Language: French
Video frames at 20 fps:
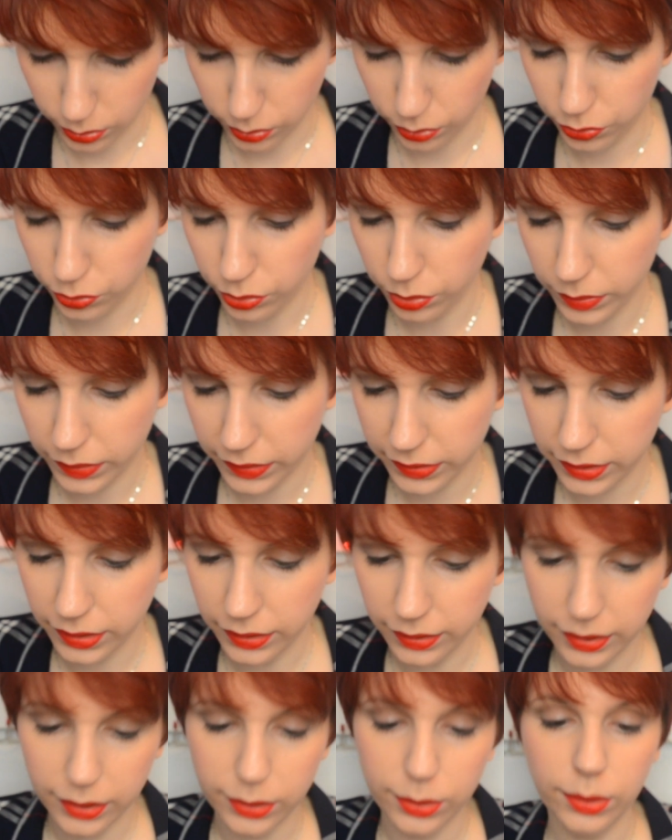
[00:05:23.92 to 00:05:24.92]
Donc
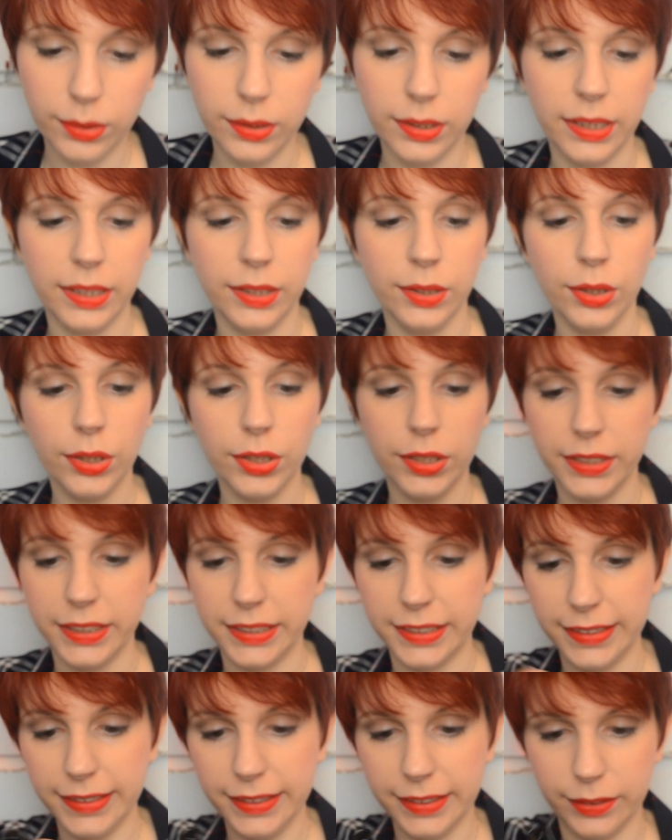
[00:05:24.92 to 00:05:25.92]
celui-ci, c'est un liner
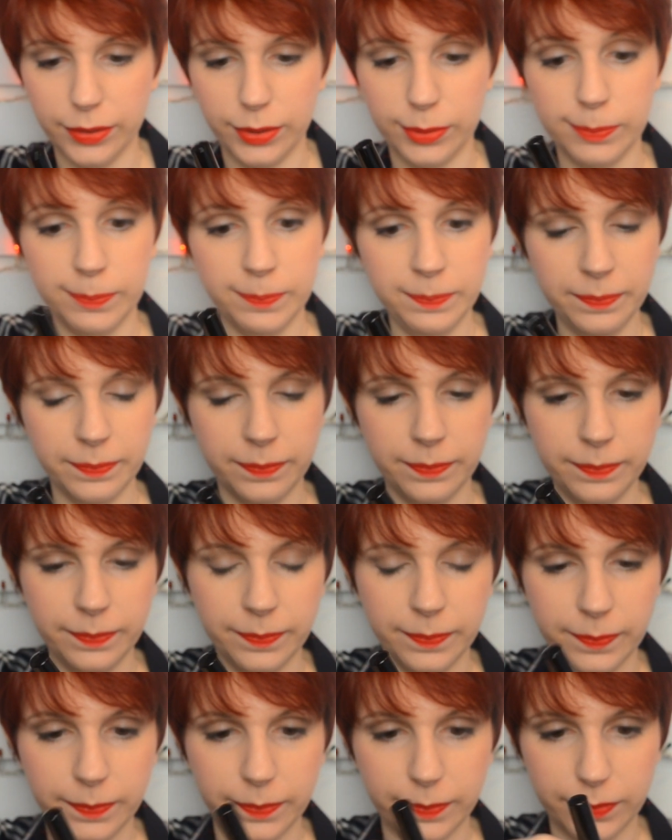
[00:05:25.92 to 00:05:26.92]
liquide. Hum,
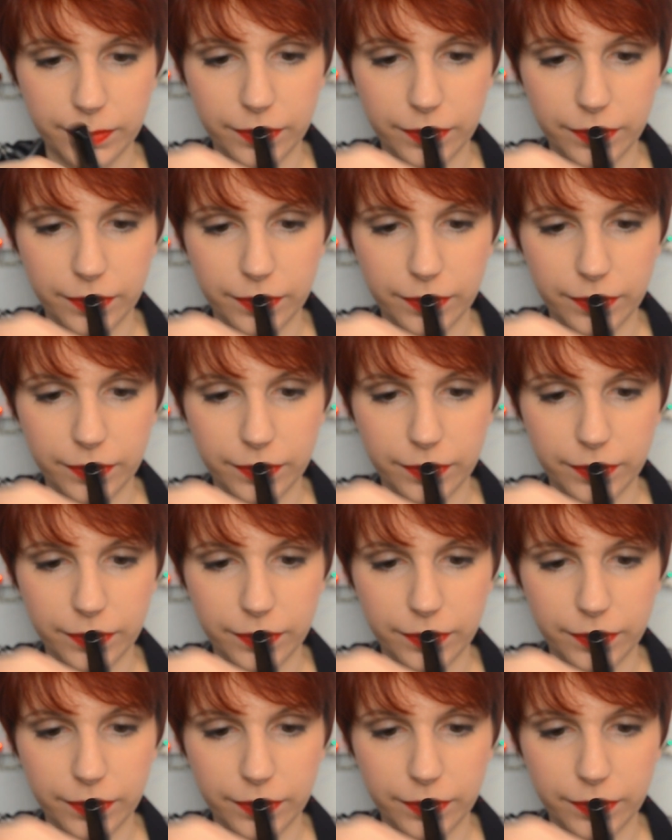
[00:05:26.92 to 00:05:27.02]
hum.